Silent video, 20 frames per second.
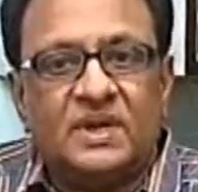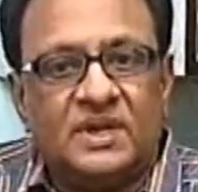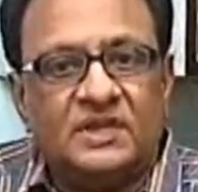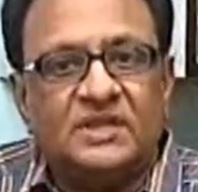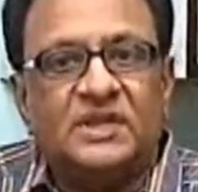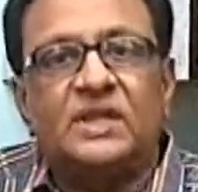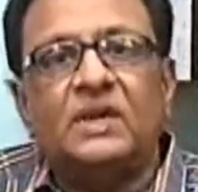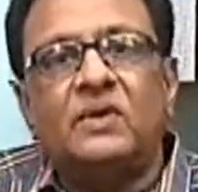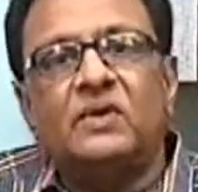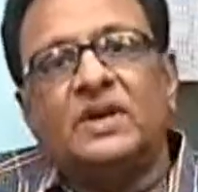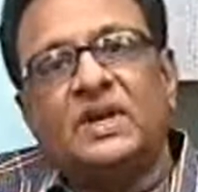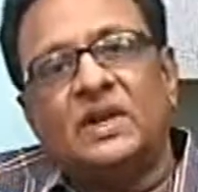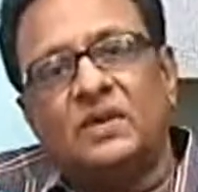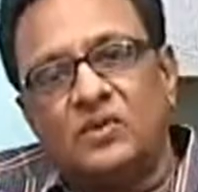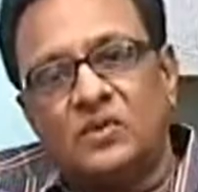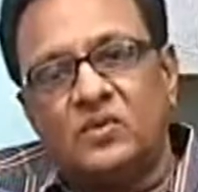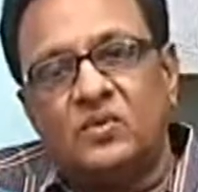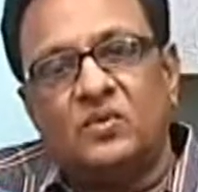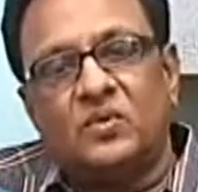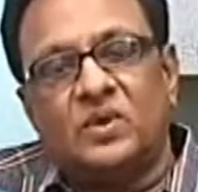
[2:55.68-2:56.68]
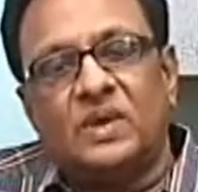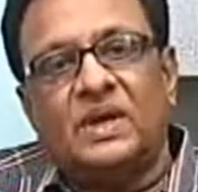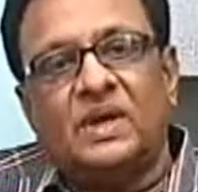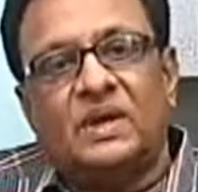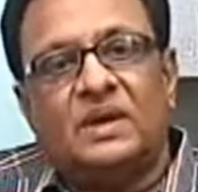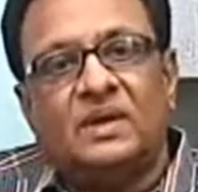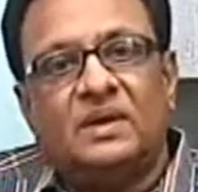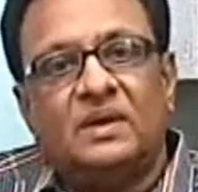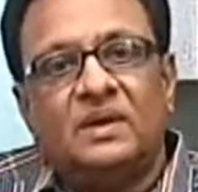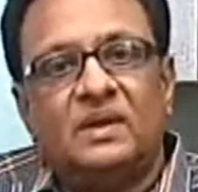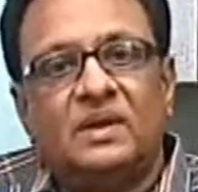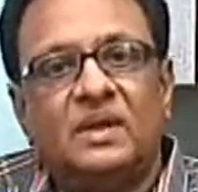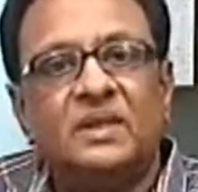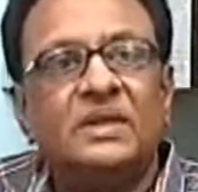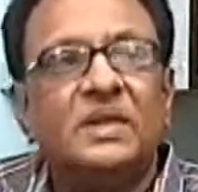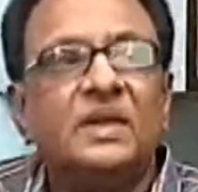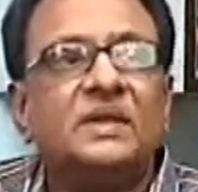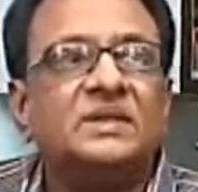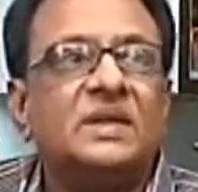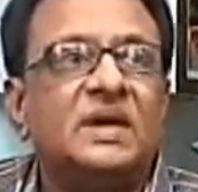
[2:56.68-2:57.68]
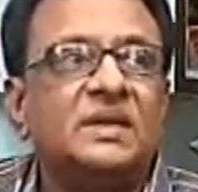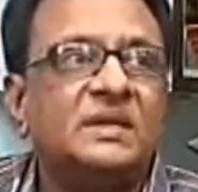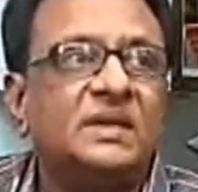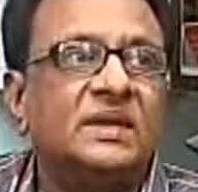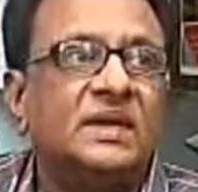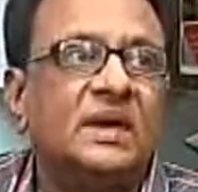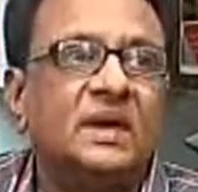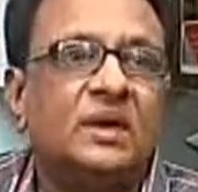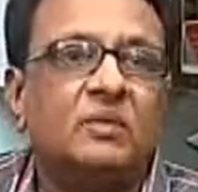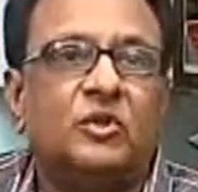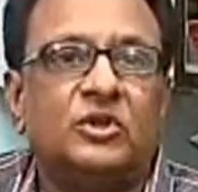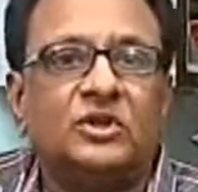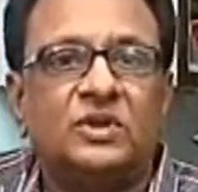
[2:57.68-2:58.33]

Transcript: కృష్ణదేవరాయల వరకు కూడా అందుకనే సహజంగా